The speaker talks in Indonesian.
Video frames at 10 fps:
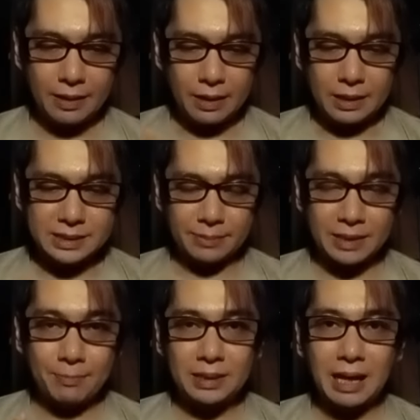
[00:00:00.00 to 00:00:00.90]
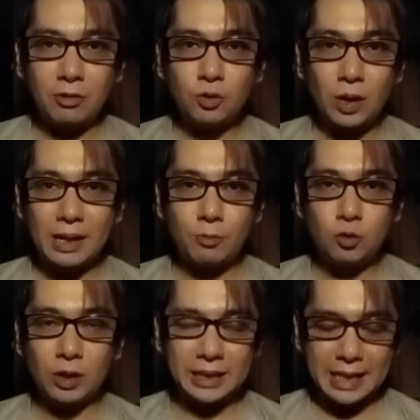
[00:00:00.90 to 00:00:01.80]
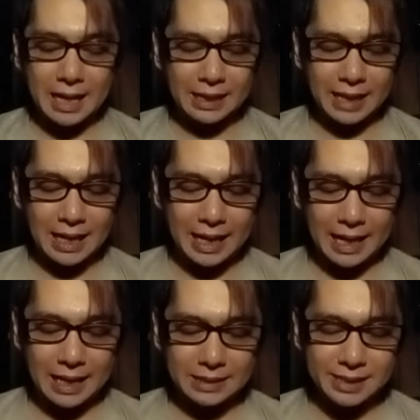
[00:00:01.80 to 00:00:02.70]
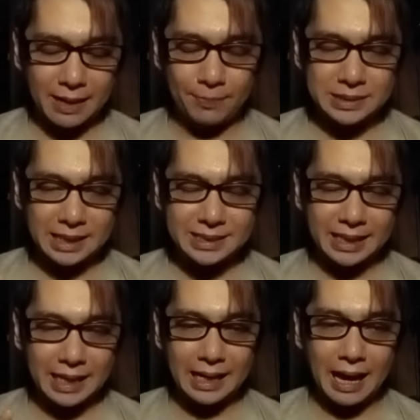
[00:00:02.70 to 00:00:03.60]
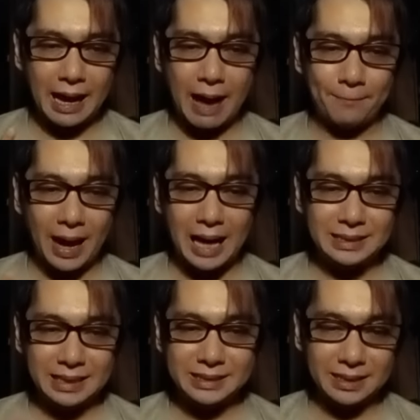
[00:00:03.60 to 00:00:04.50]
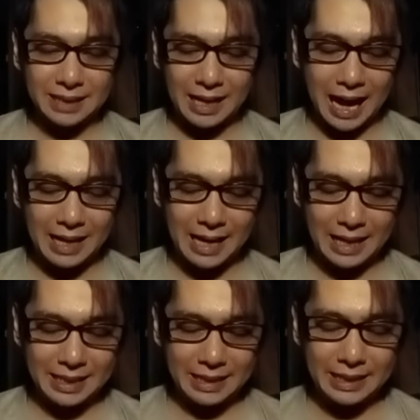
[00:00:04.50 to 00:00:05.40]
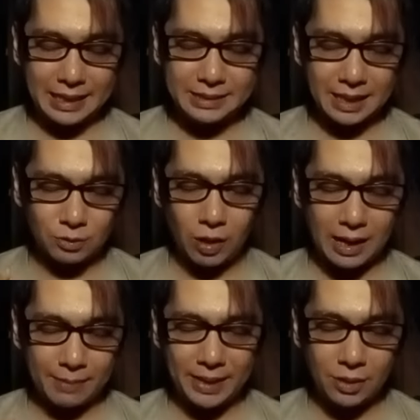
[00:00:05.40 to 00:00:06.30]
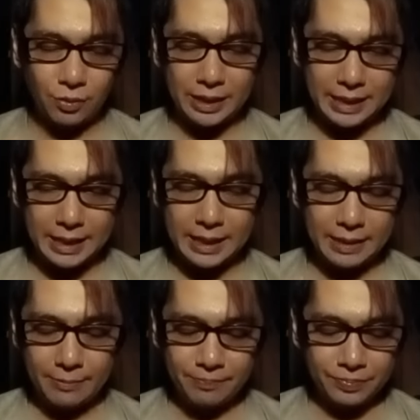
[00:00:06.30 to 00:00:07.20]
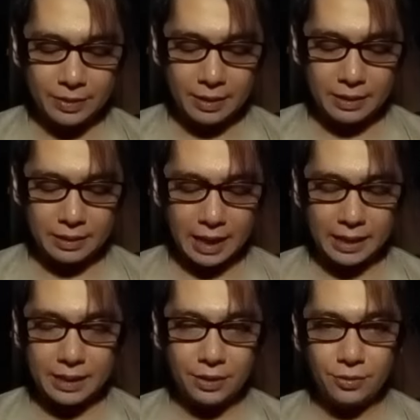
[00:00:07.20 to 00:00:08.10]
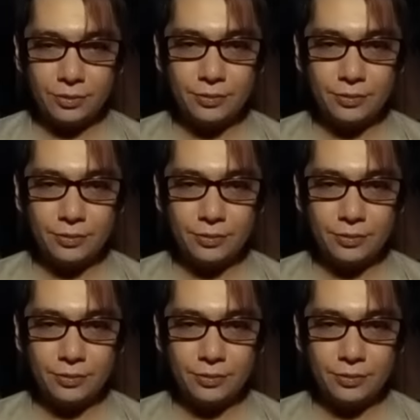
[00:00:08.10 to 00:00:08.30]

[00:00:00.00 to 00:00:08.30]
September tahun 2023. Kita lihat ada saran pesan singkat apa aja serta keadaannya di satu hari Minggu ini. Thank you.